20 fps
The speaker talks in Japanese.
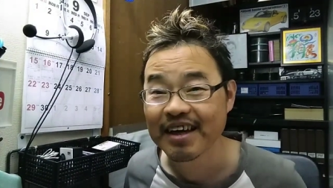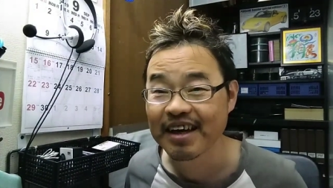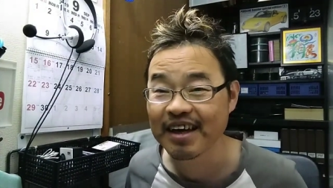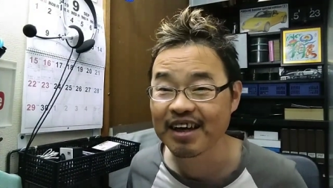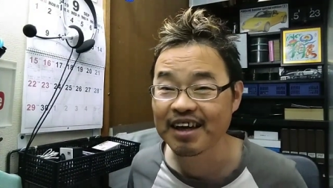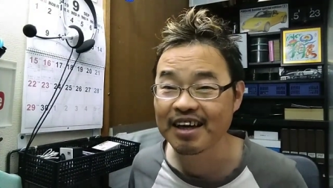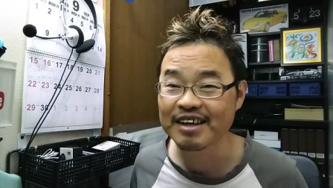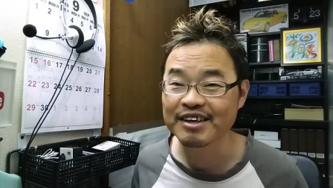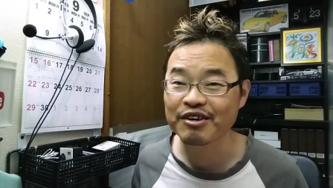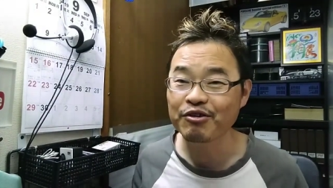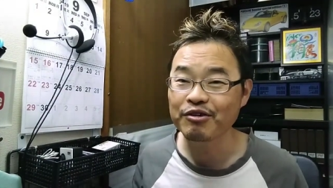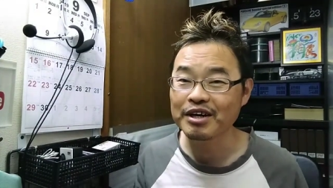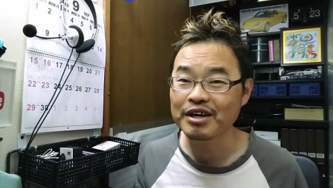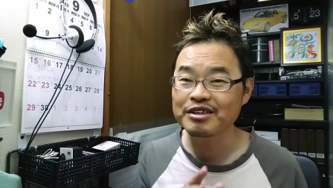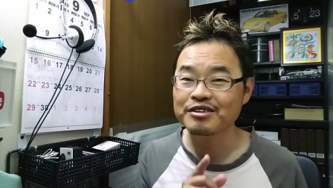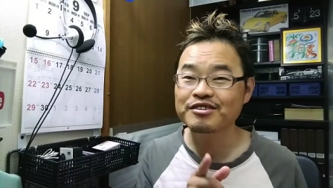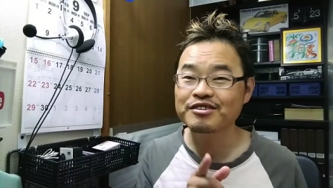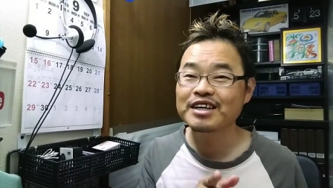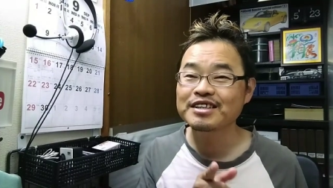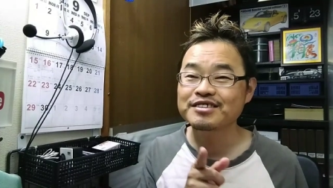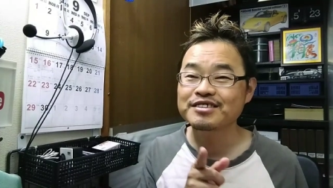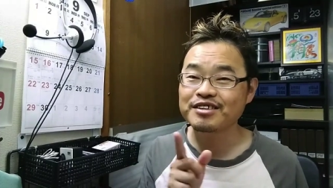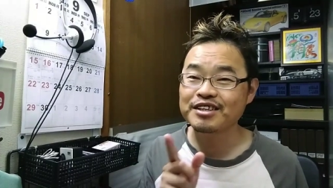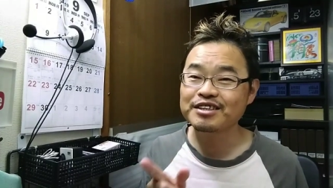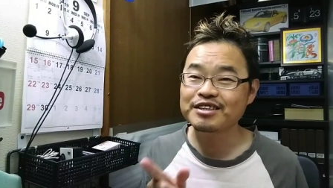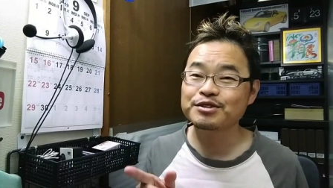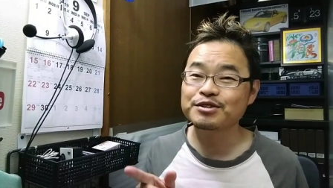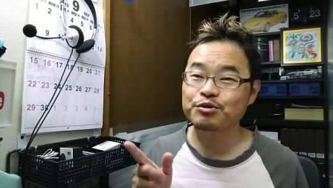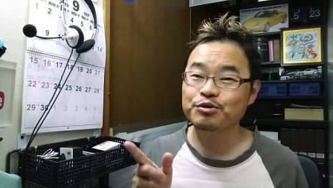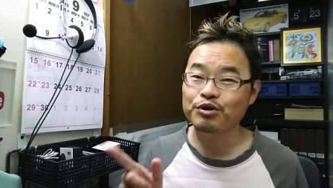えー、これは9月
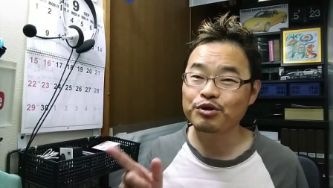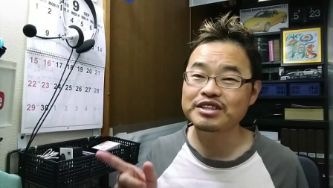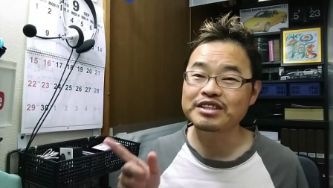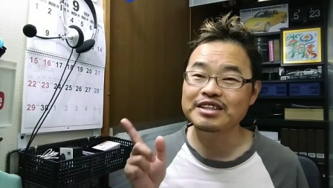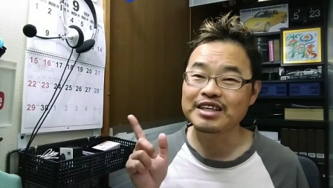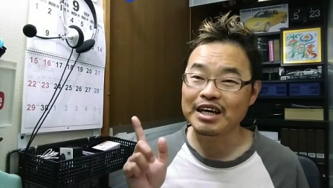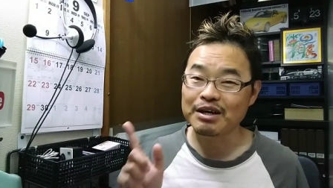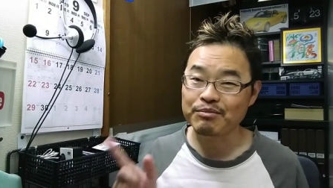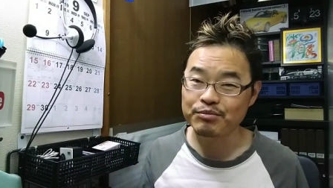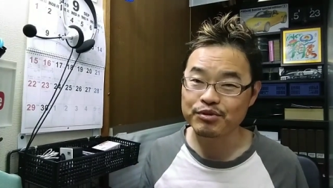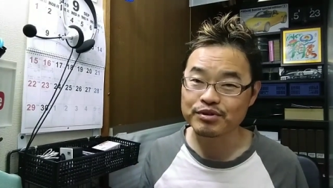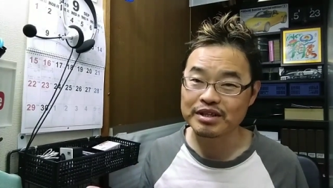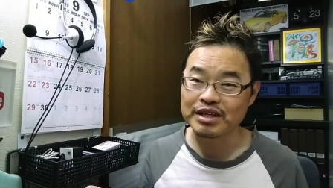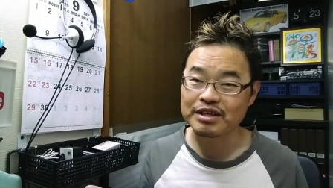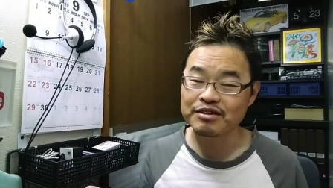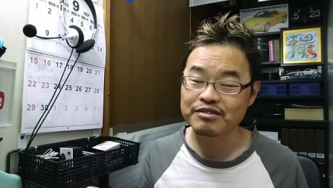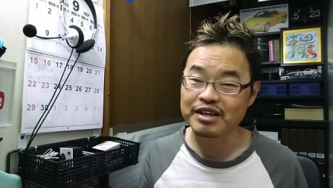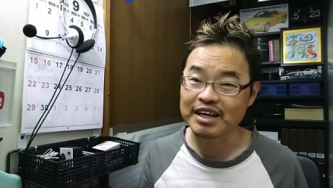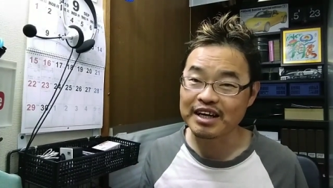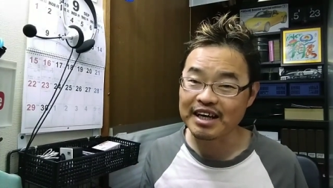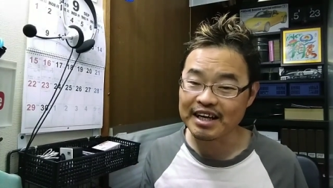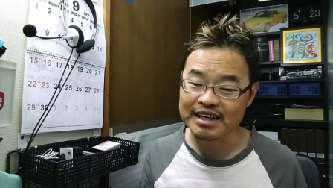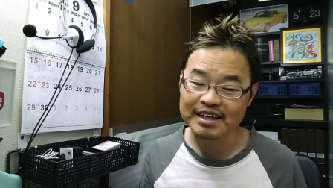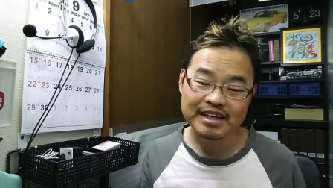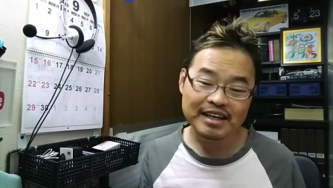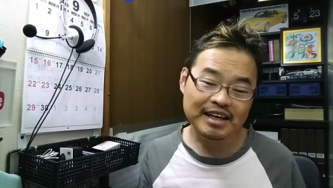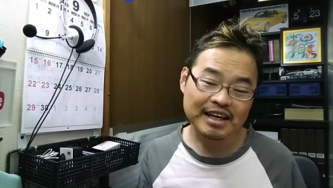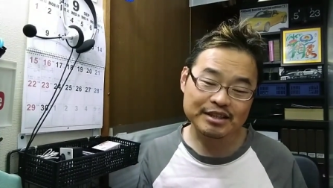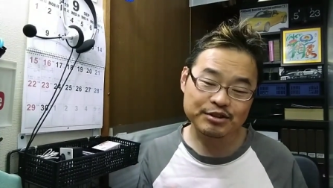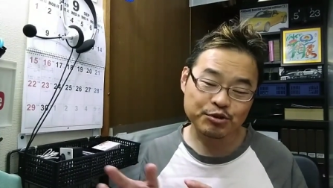25日に発表されるから、
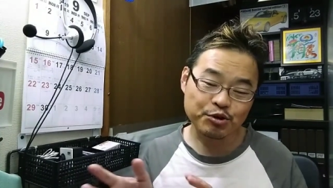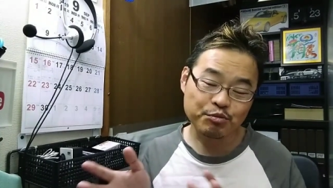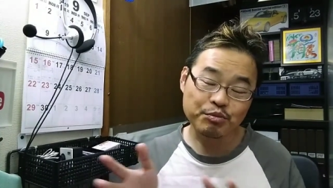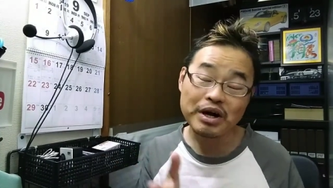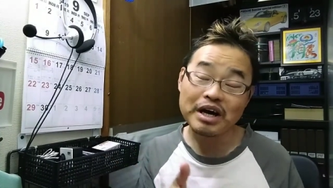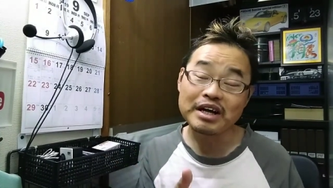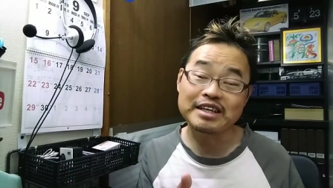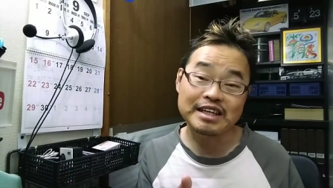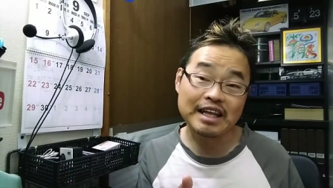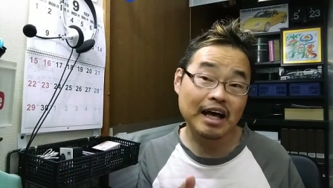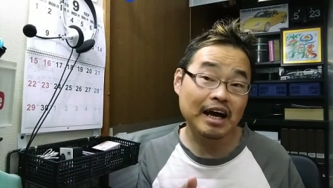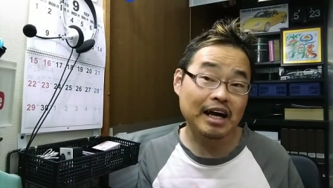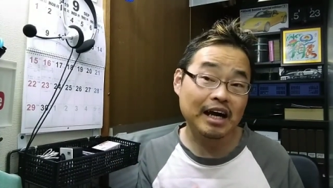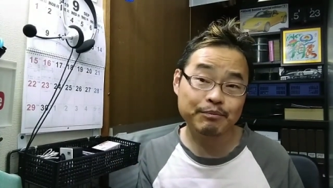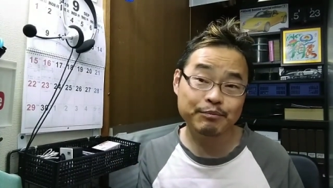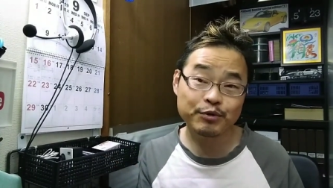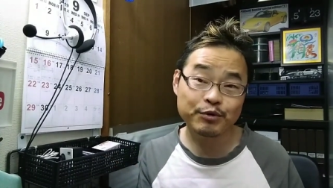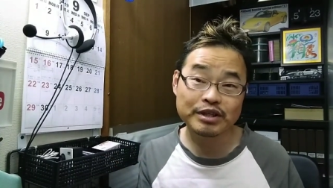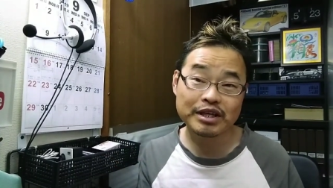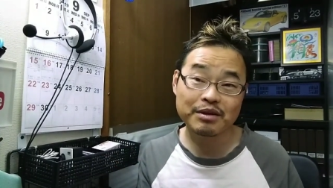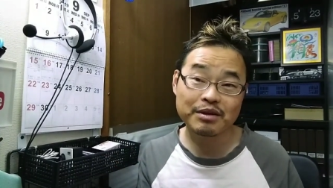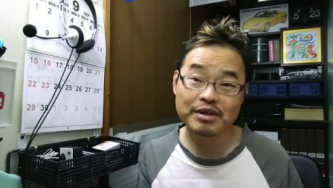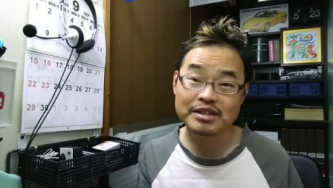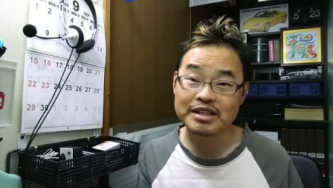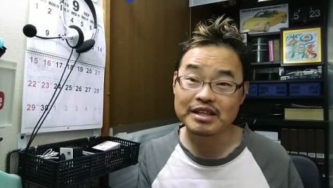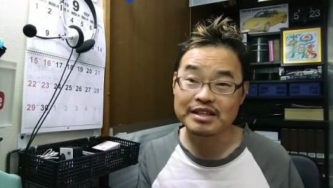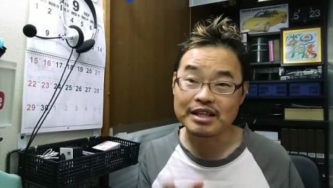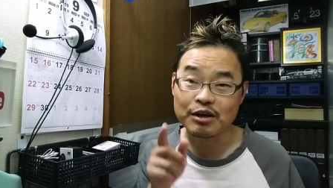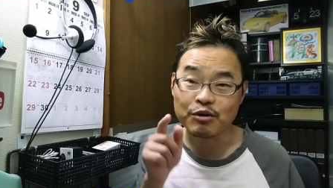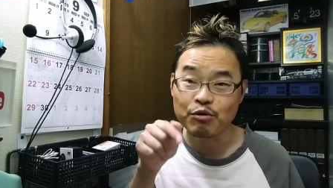あその前にね、発表されま
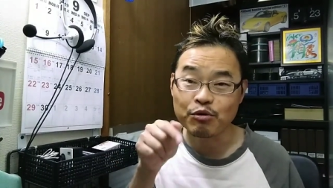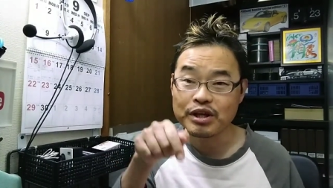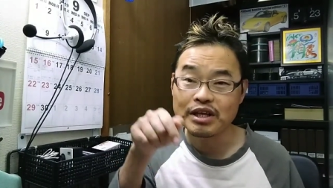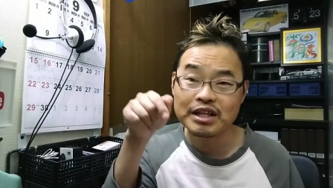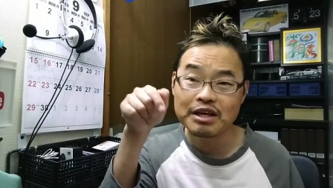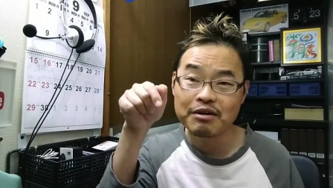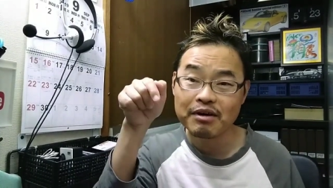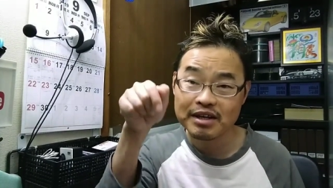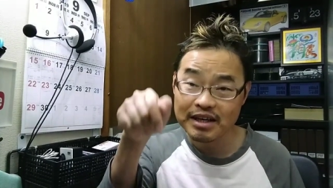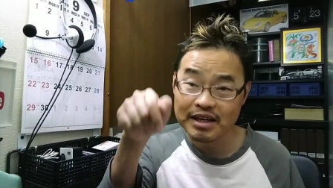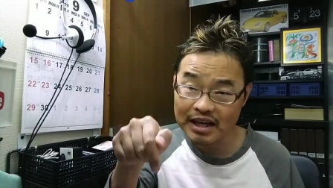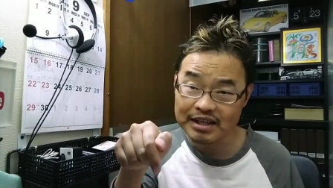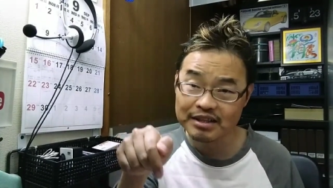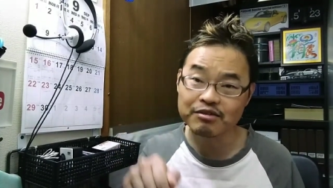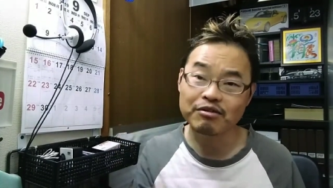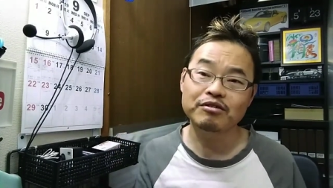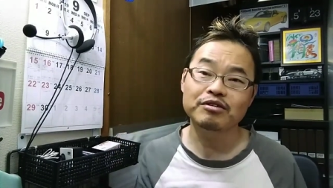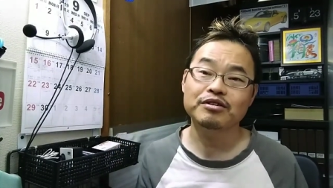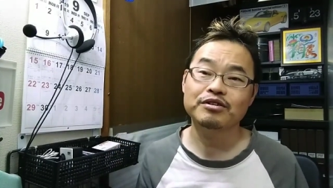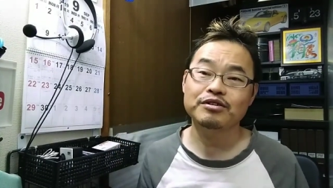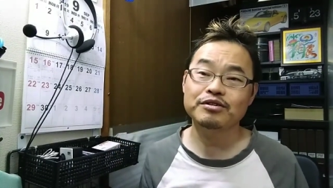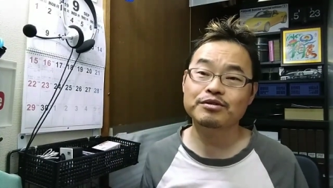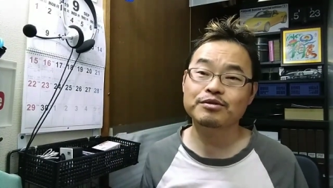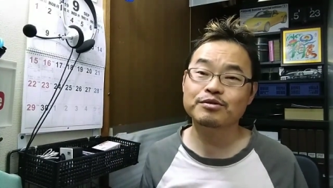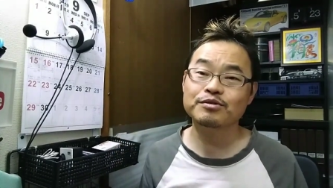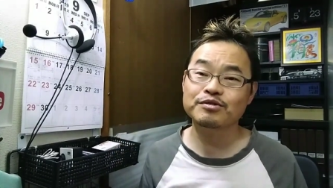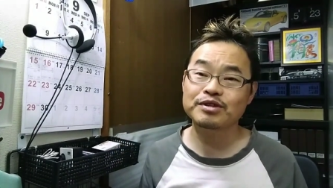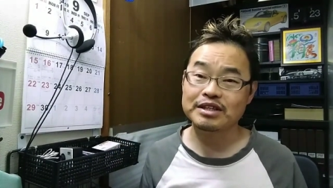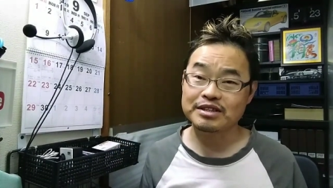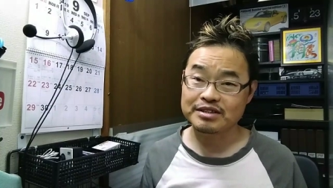したんで、これではないという
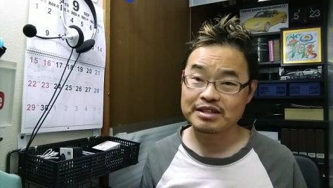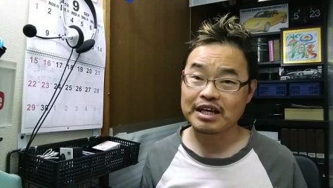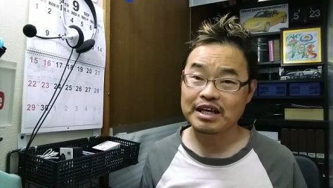ことです。